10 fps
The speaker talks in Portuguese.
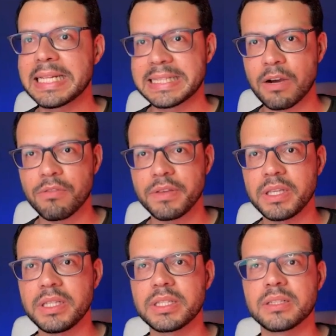
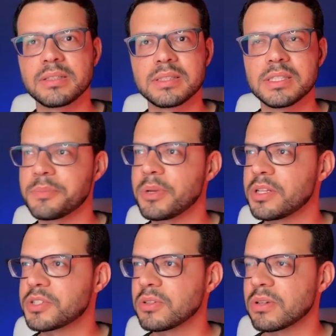Talvez seja melhor a
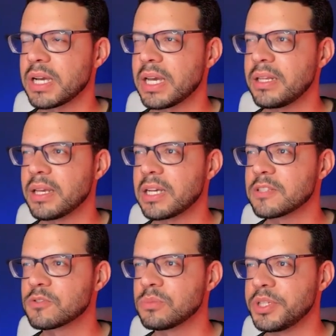gente colocar ele
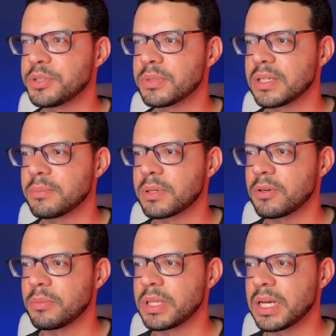azul mesmo, né? Pra
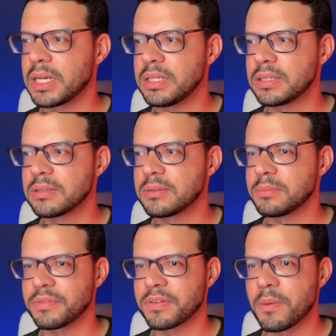combinar ali,
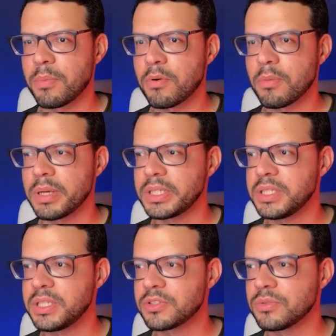pra ficar um pouco mais
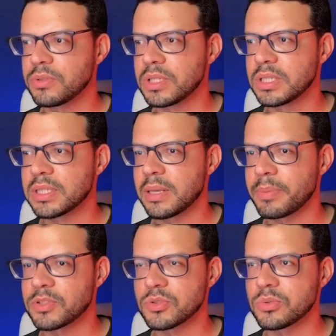nítido da
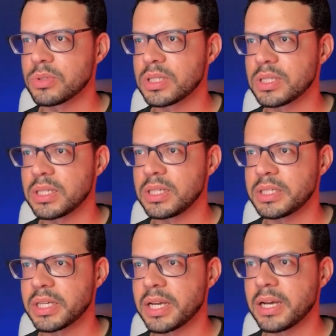pessoa enxergar.